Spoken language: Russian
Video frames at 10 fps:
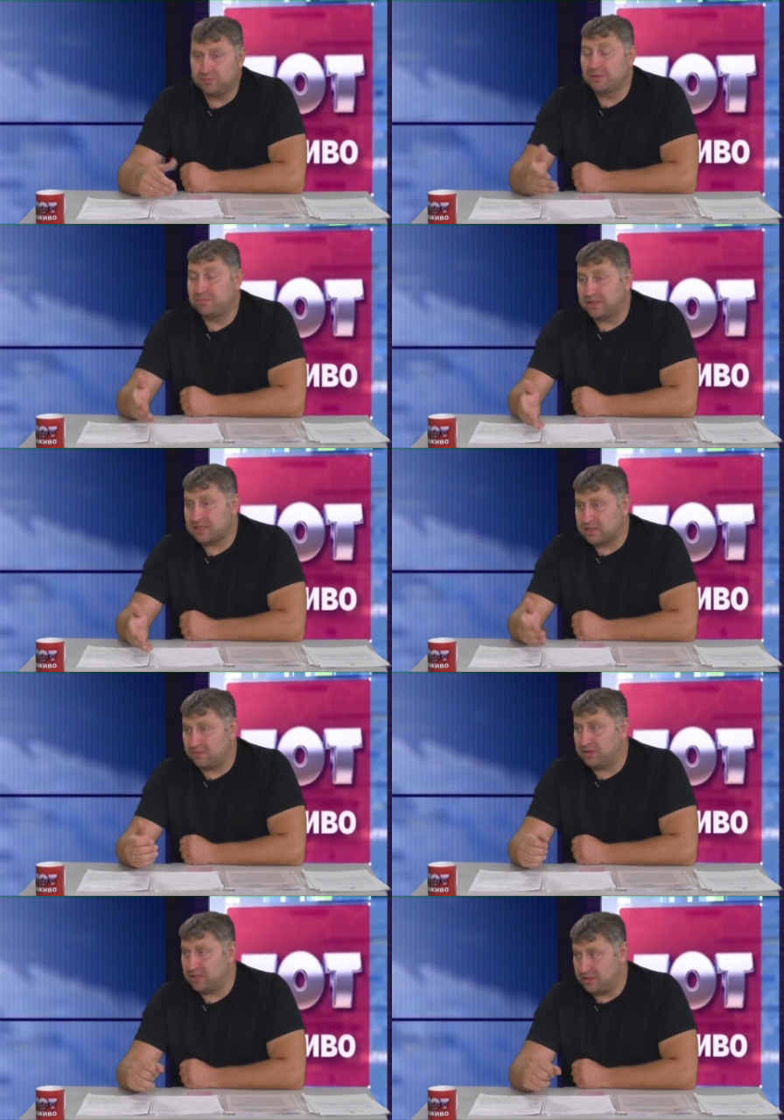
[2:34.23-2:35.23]
ну, был
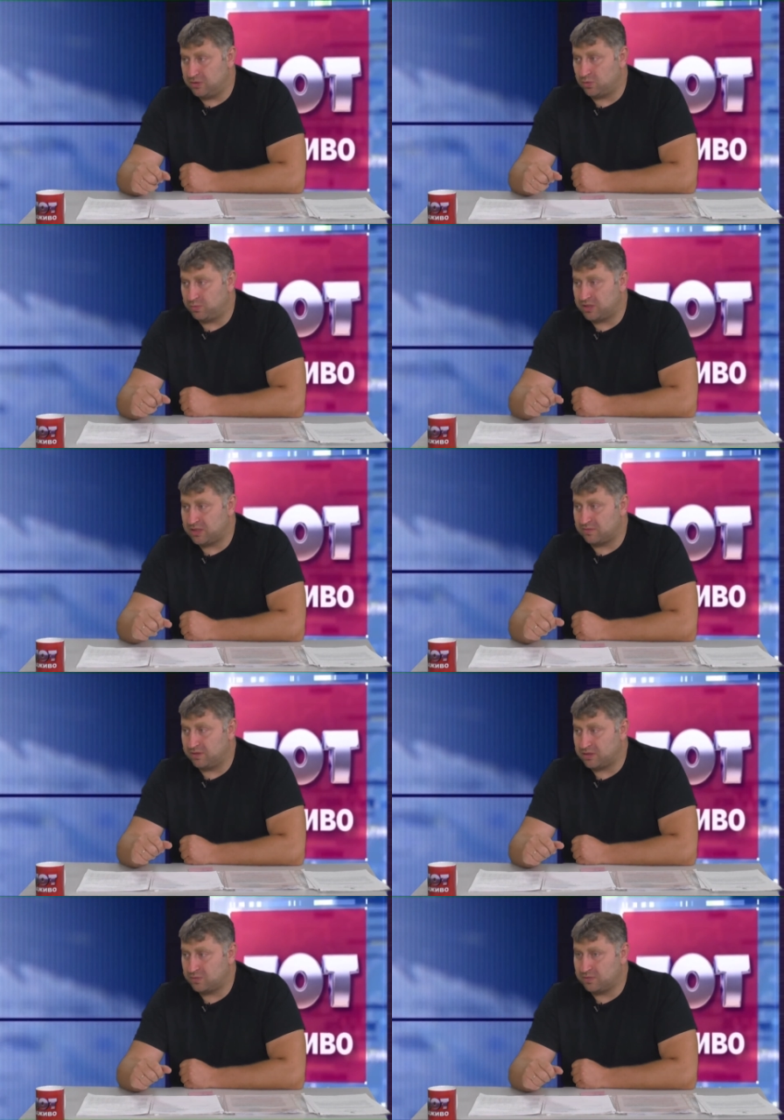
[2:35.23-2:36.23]
предоставлен на сессию
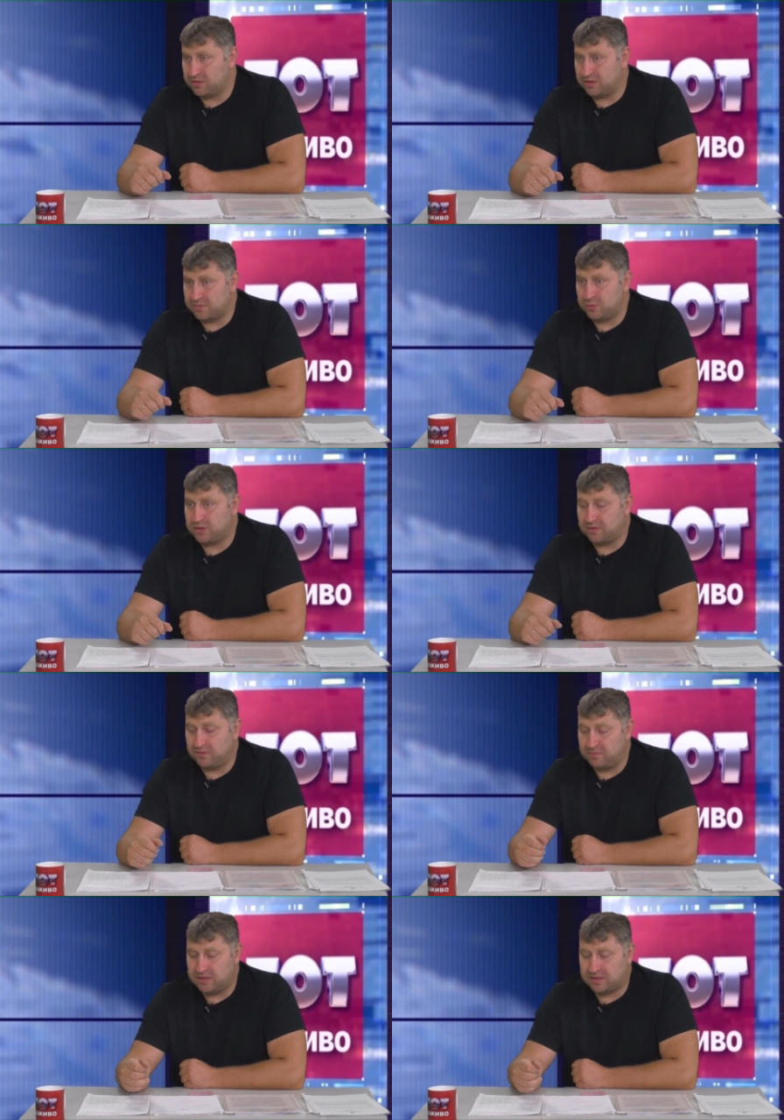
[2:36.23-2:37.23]
Рубежанского городского совета
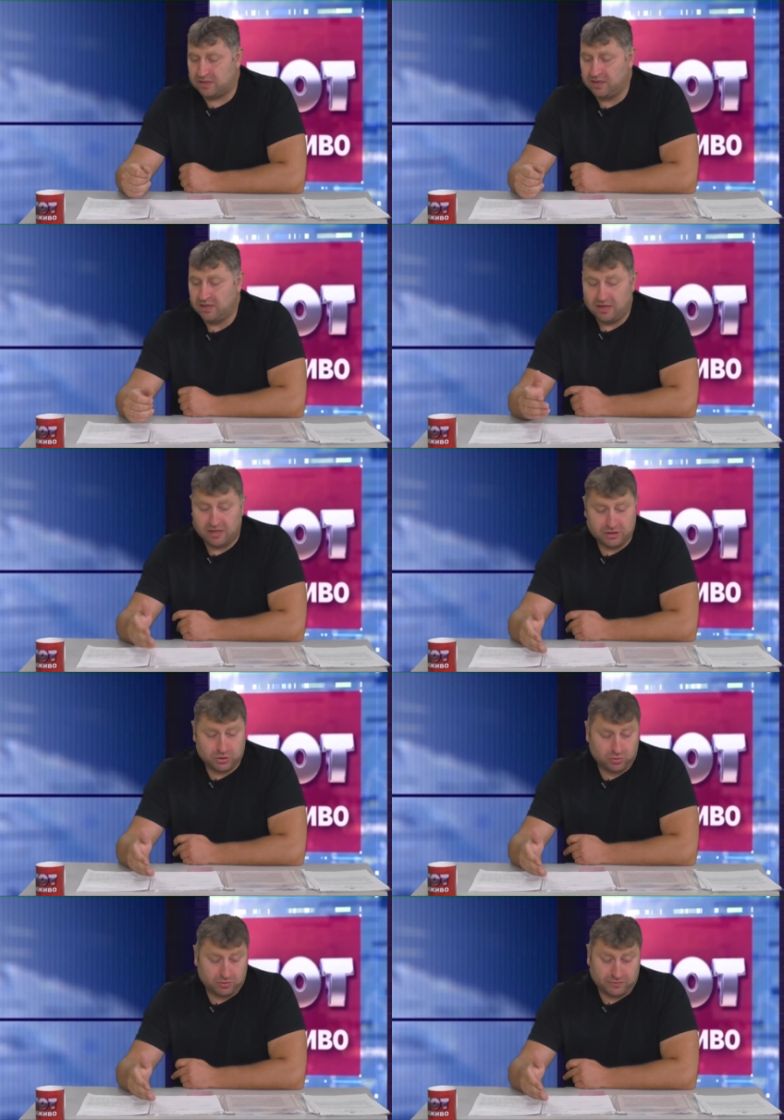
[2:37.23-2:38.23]
спустя два месяца
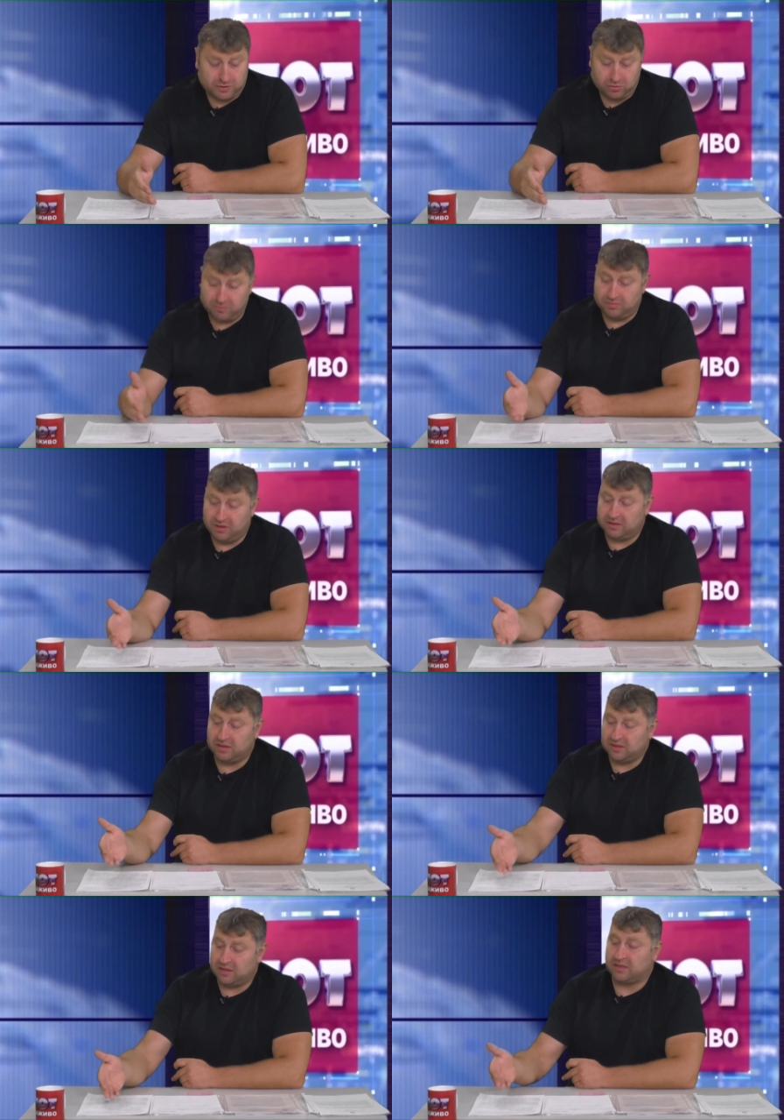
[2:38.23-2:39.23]
отчет, в котором были
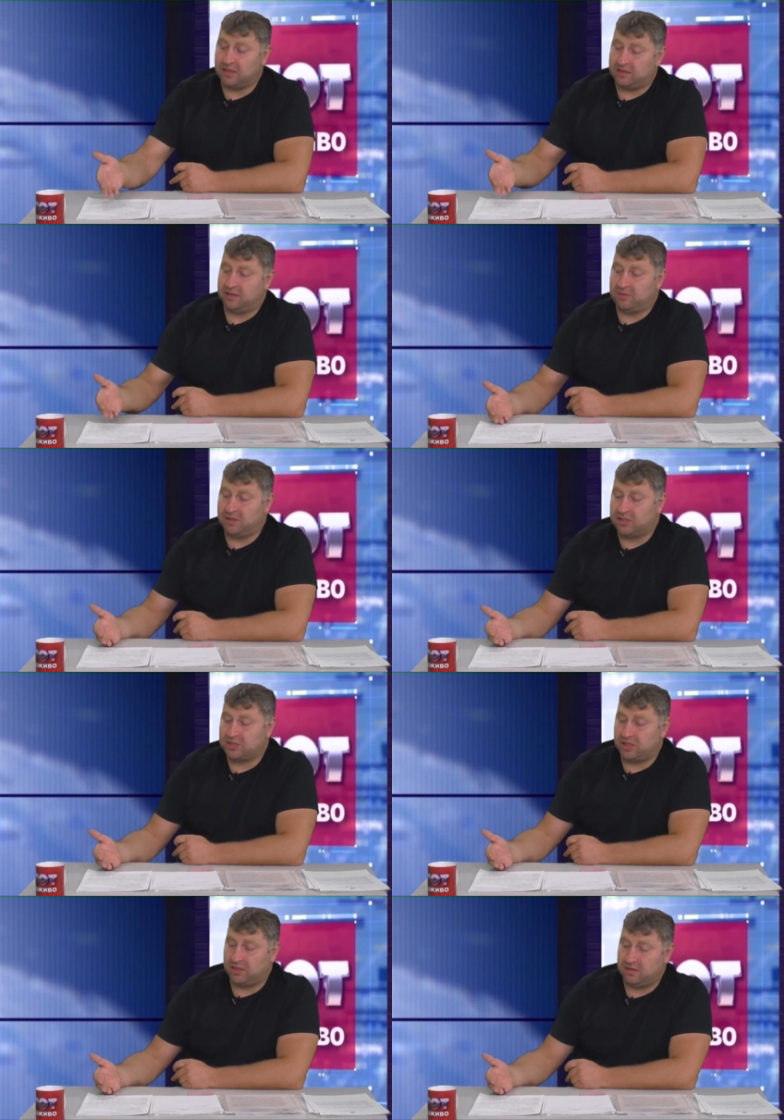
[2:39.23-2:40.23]
даны конкретные
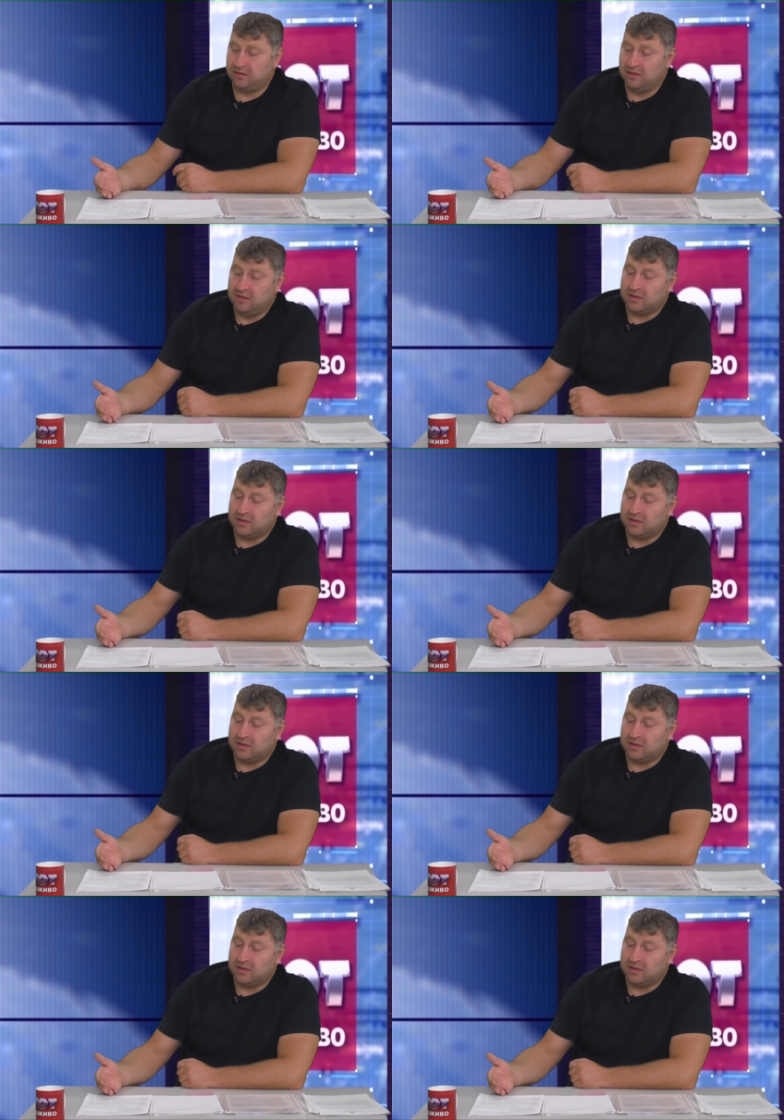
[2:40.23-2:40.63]
предложения,